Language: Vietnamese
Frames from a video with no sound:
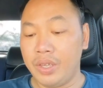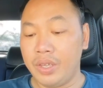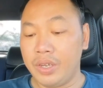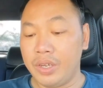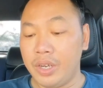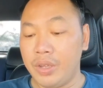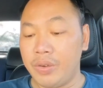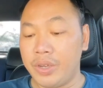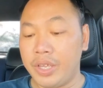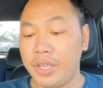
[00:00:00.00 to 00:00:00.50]

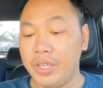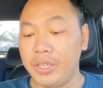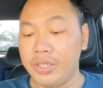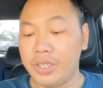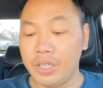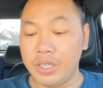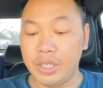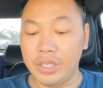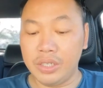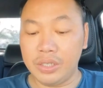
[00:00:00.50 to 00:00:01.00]
điều khiến
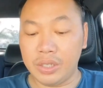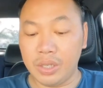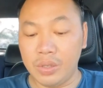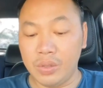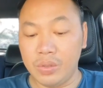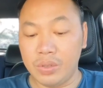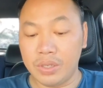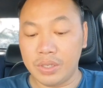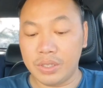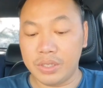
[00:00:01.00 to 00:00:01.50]
cho nữ
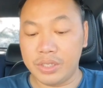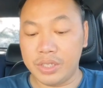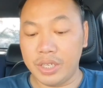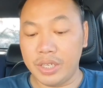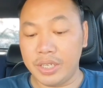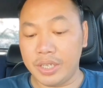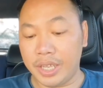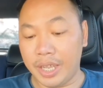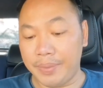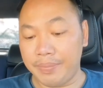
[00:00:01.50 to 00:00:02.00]
tu
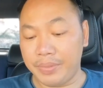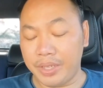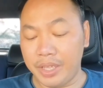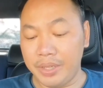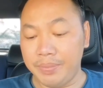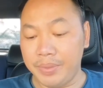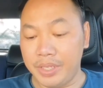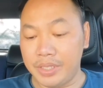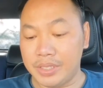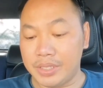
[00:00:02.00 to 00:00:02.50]
trên cảm
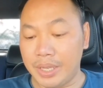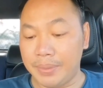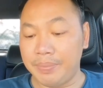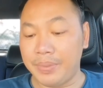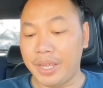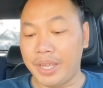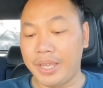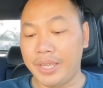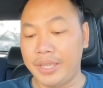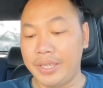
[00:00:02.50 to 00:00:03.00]
thấy bị
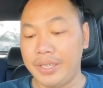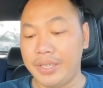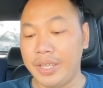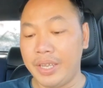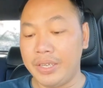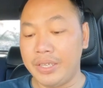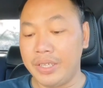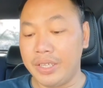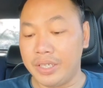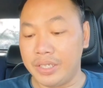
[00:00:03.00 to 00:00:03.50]
xâm hại
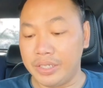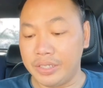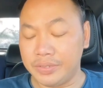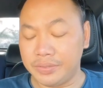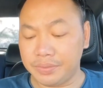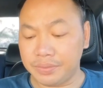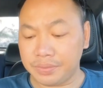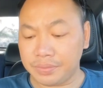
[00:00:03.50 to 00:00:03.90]
danh dự